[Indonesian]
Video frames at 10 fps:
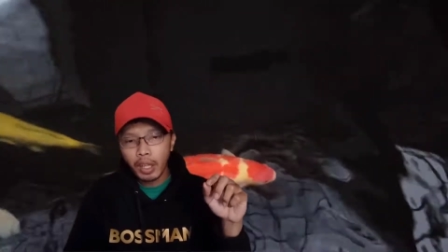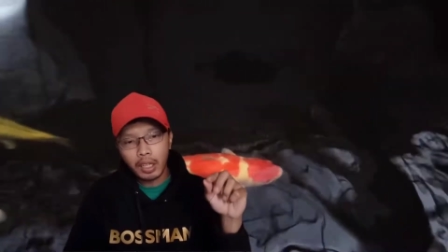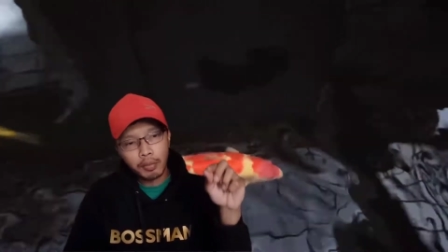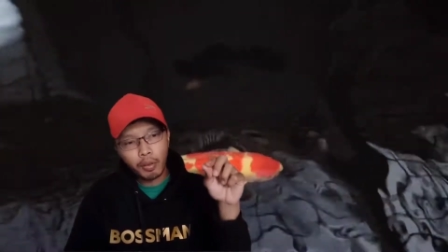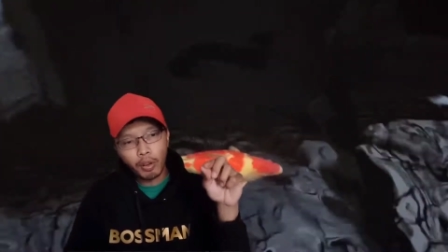
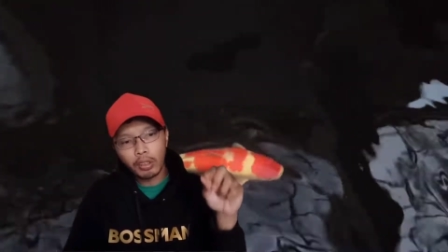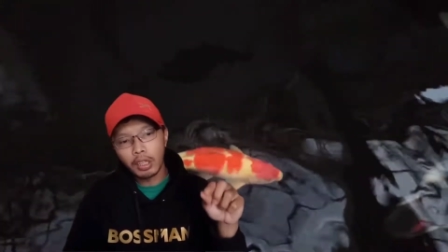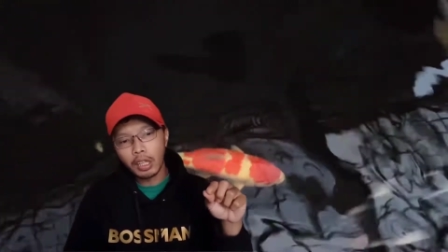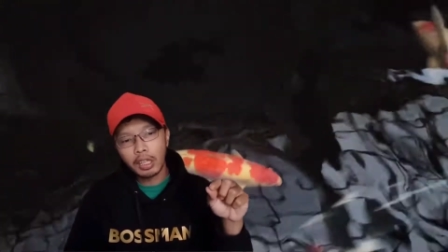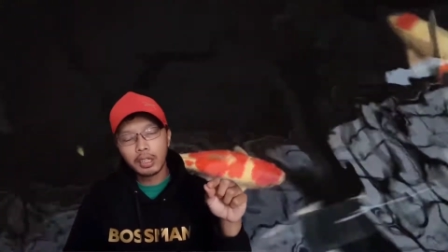ada
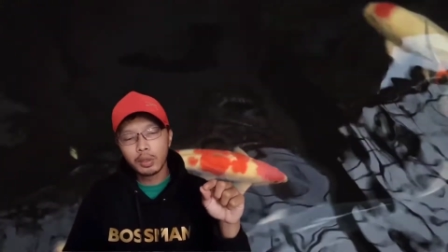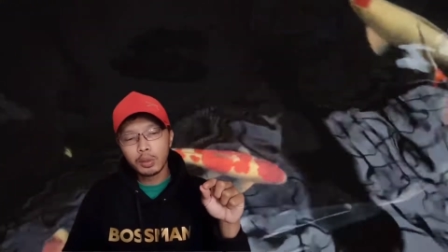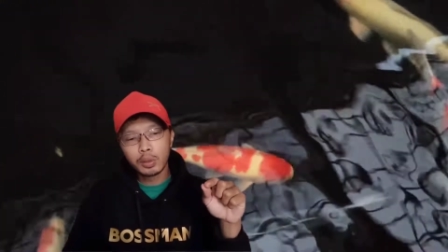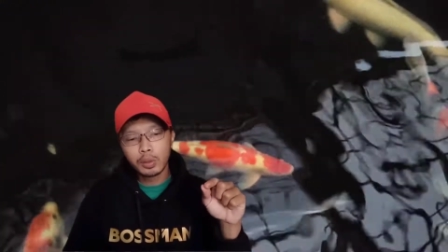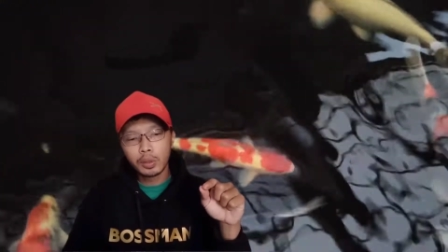floating itu
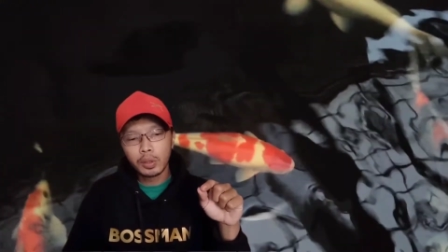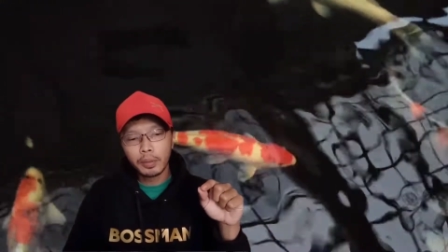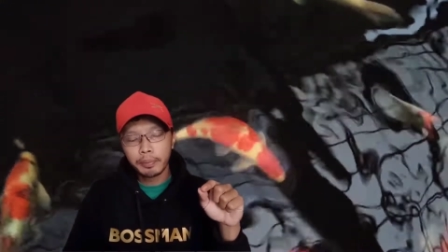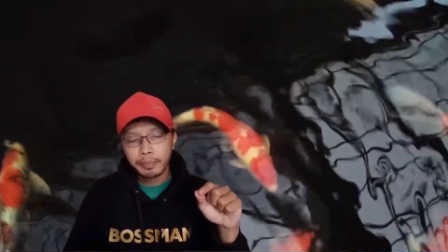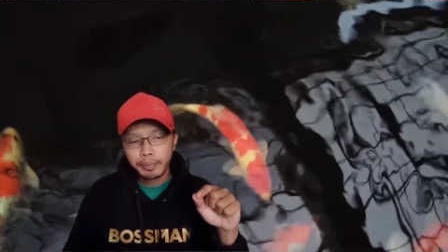
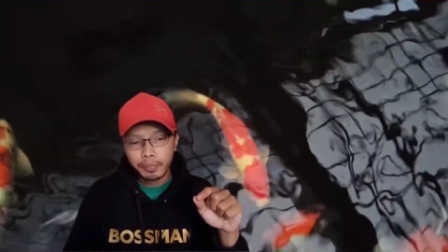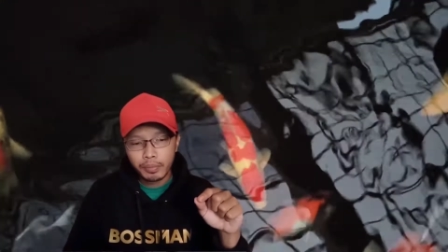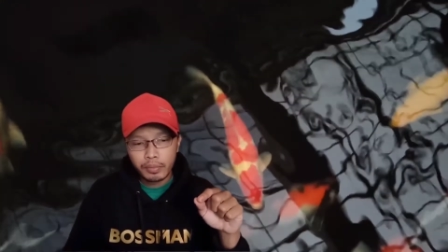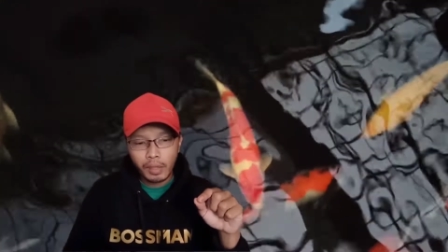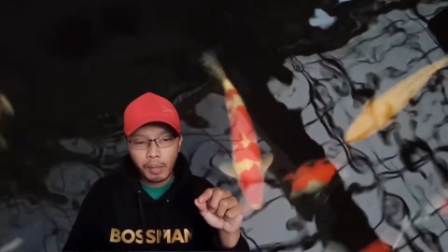
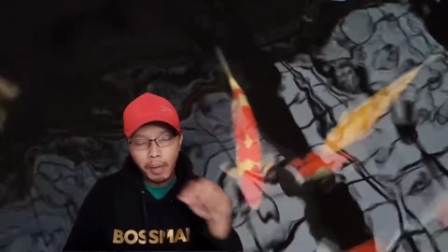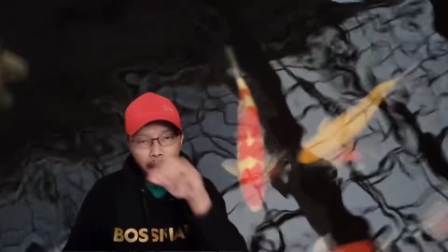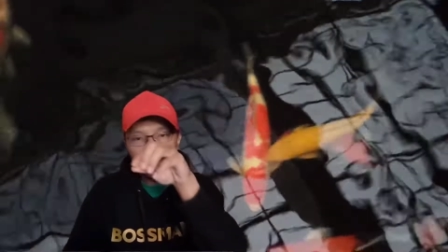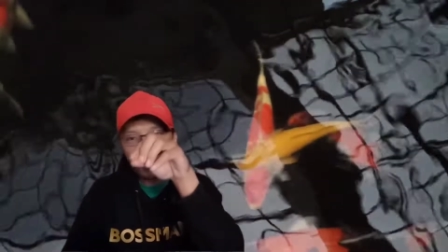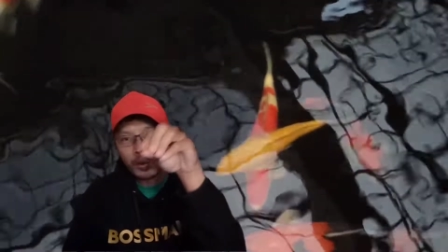
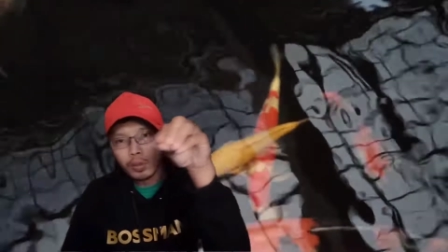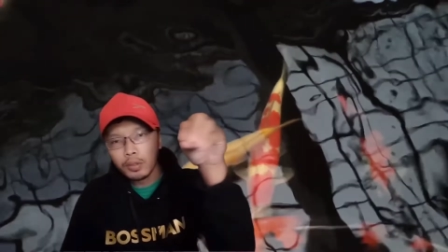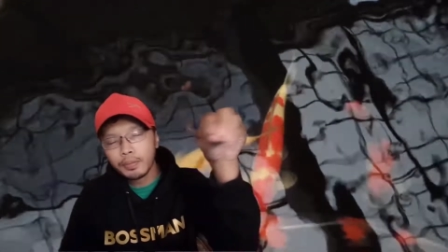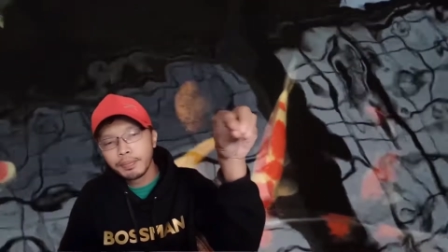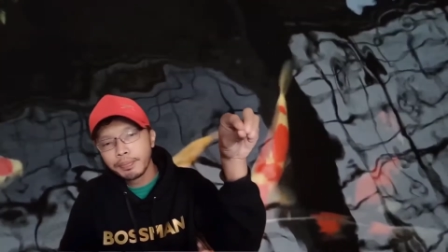mengapung
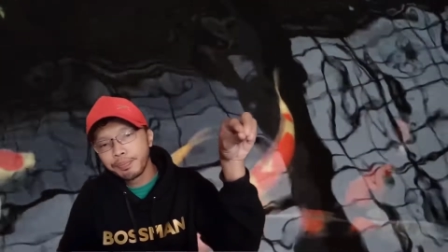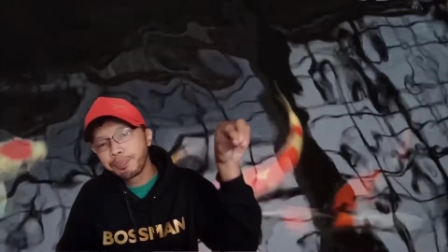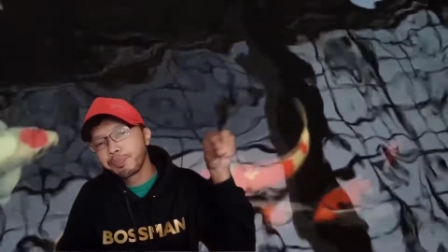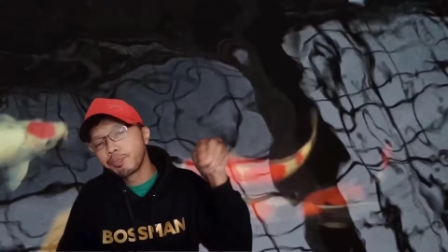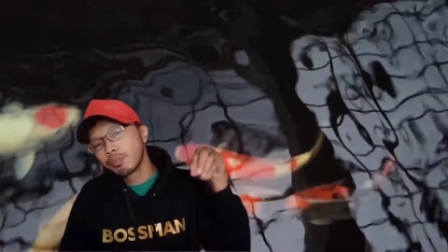
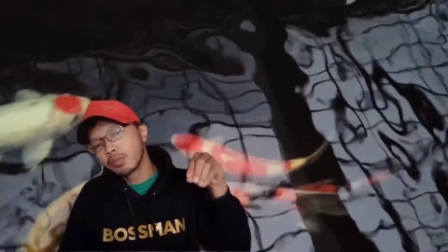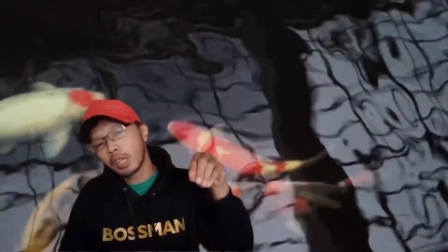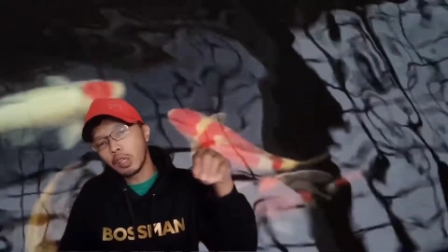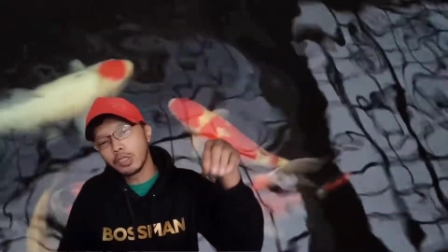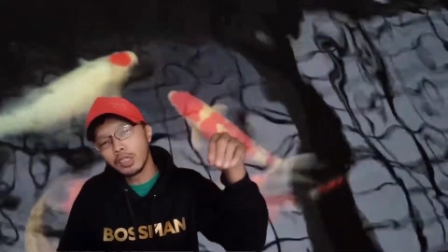
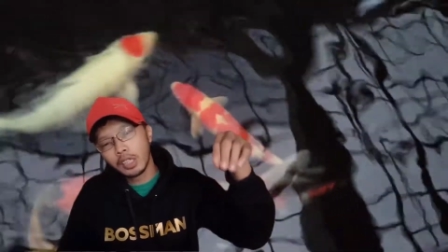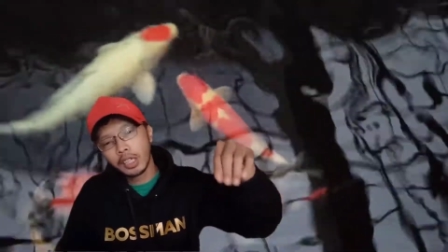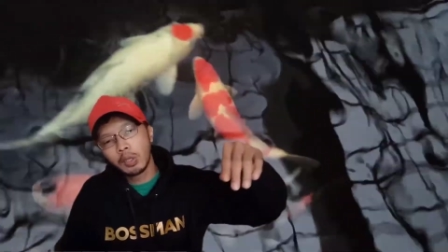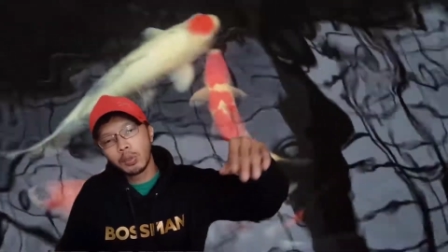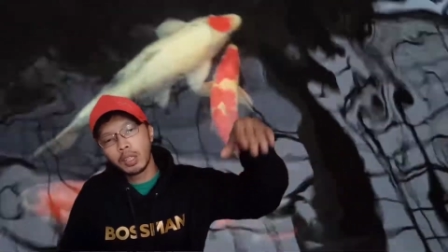kalau
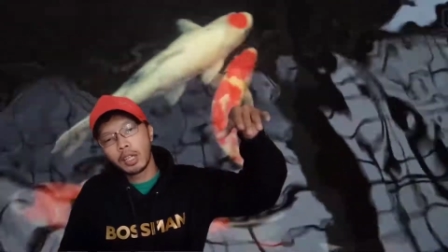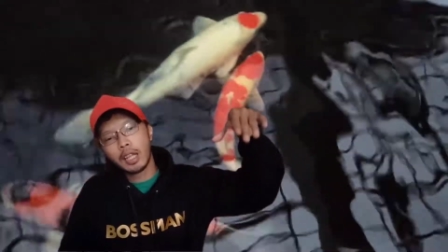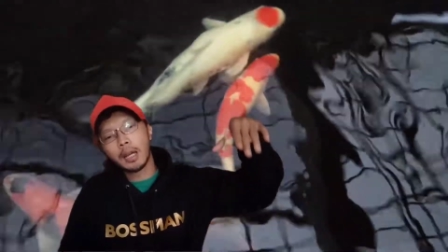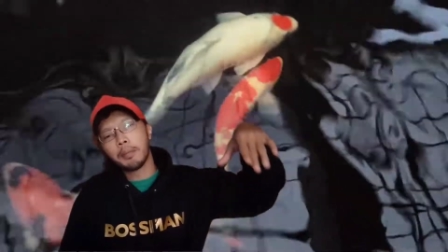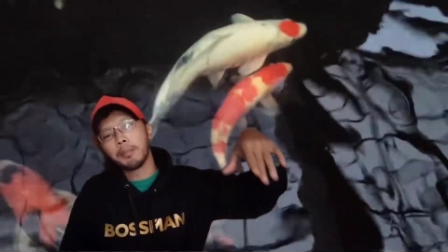singgung itu
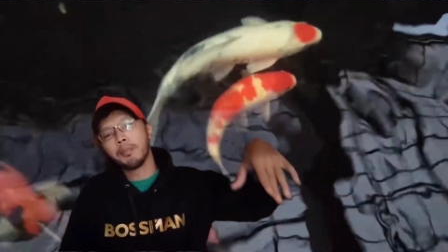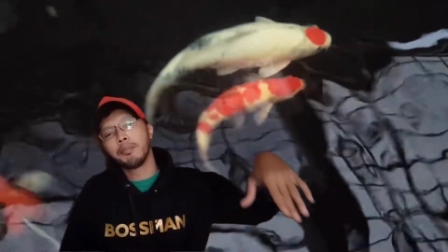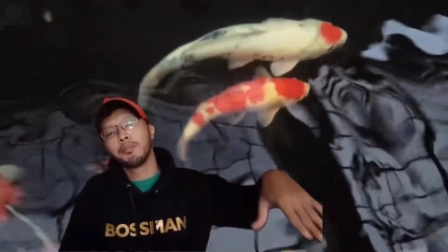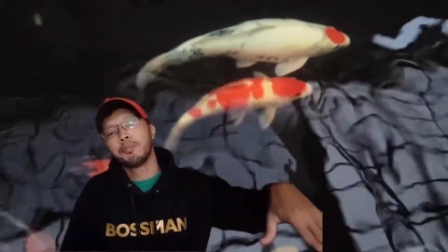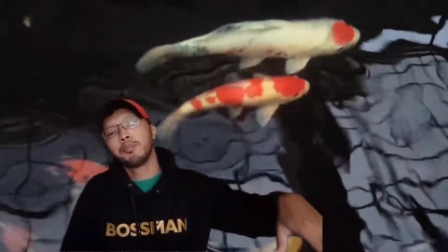tenggelam
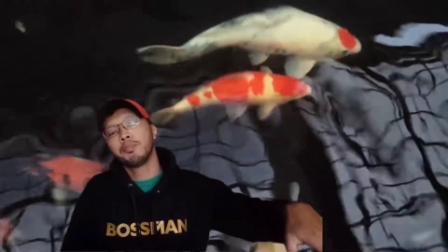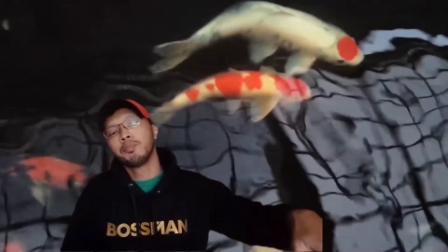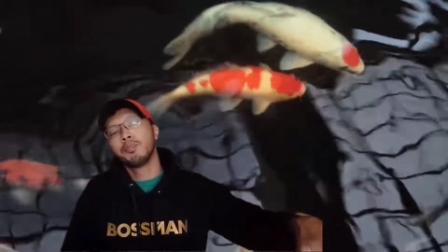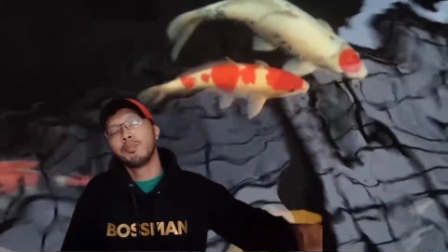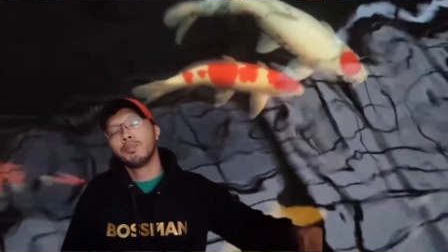
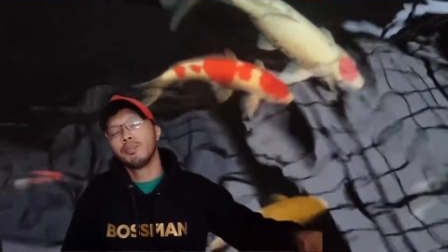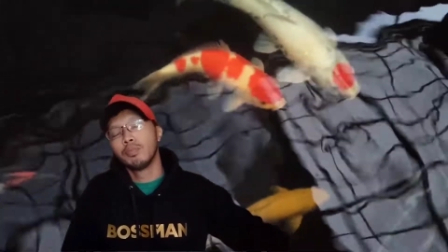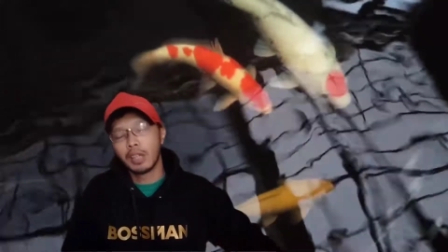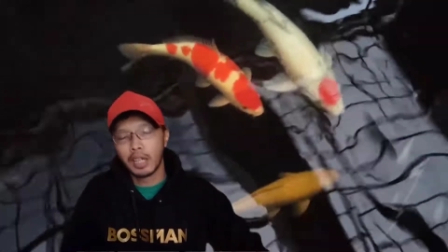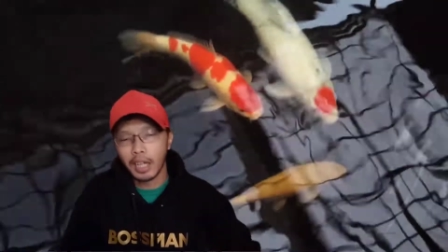
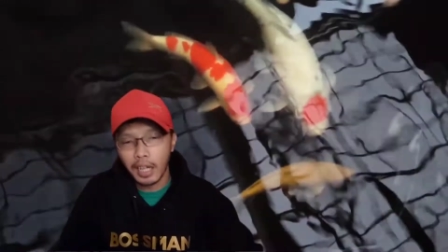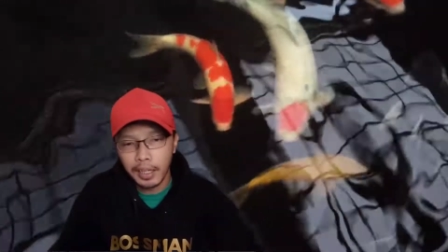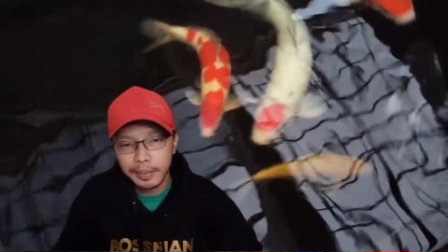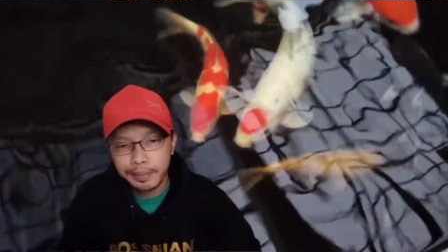nah.